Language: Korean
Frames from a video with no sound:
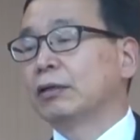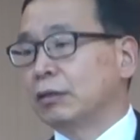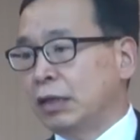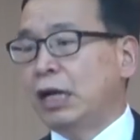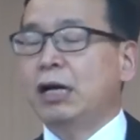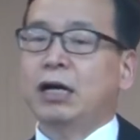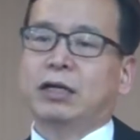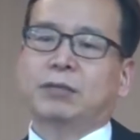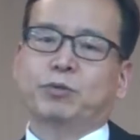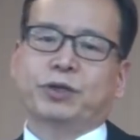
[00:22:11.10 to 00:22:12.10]
그러나
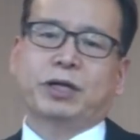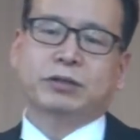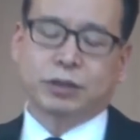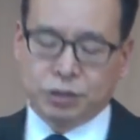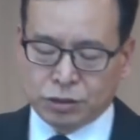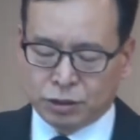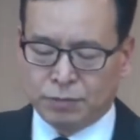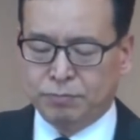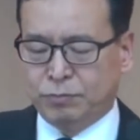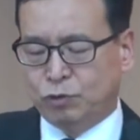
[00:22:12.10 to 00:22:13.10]
하나님 보시기에는
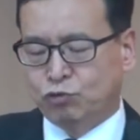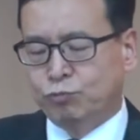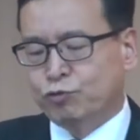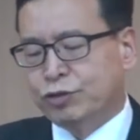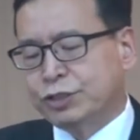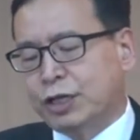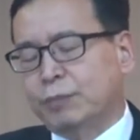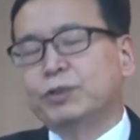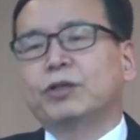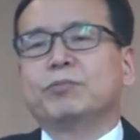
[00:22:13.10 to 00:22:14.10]
그처럼 굶주린
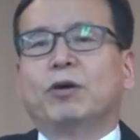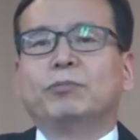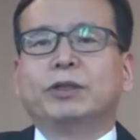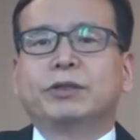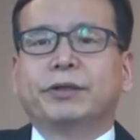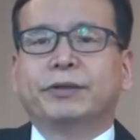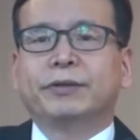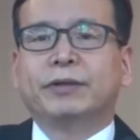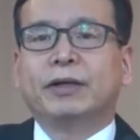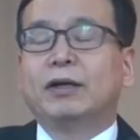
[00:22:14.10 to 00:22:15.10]
사람들이 없는 거예요.
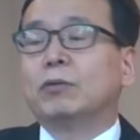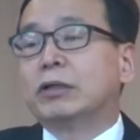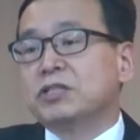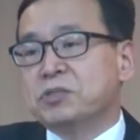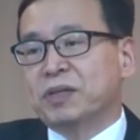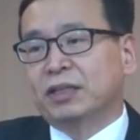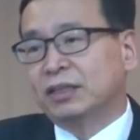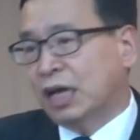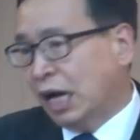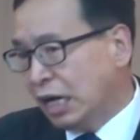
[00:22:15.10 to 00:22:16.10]
왜 그렇습니까?
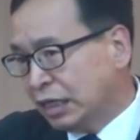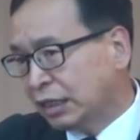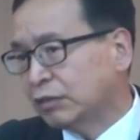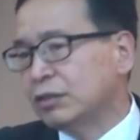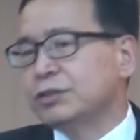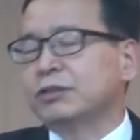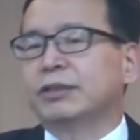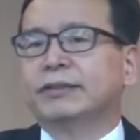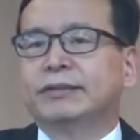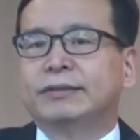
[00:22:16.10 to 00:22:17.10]
다 게을러서 그래요.